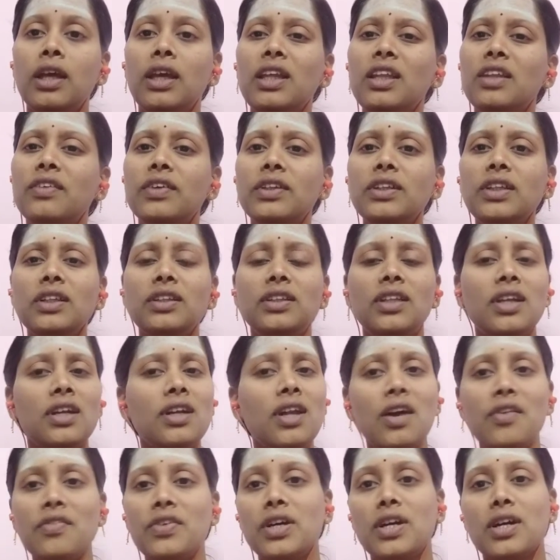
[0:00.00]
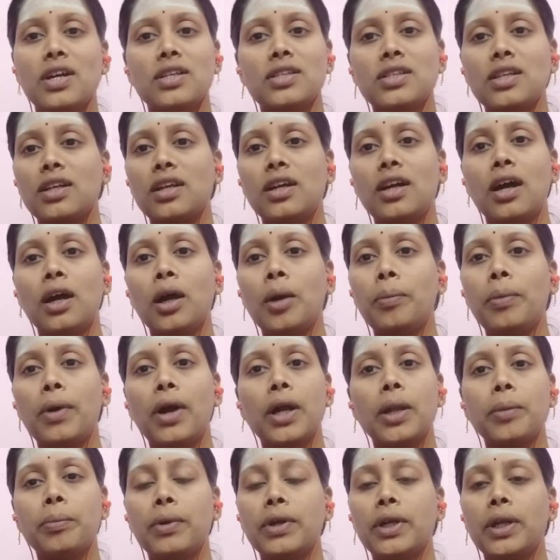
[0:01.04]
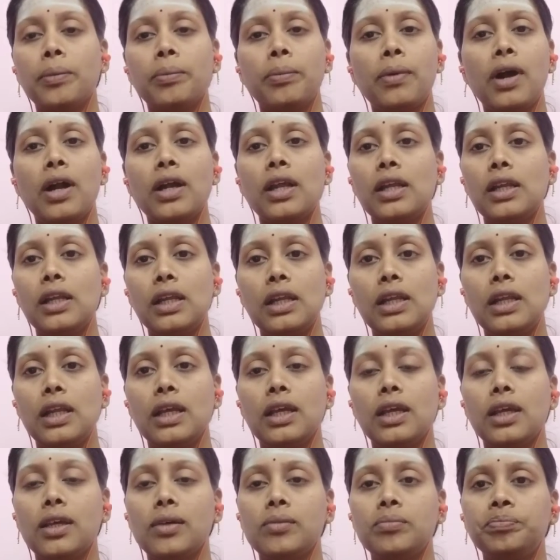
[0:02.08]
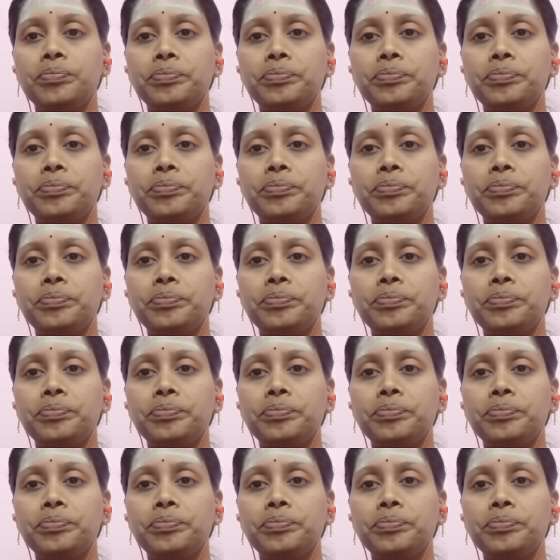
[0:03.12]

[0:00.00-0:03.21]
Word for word: இது வந்து திருநாவுக்கரசருக்காக பாடப்பட்ட பாடல் இல்லைங்க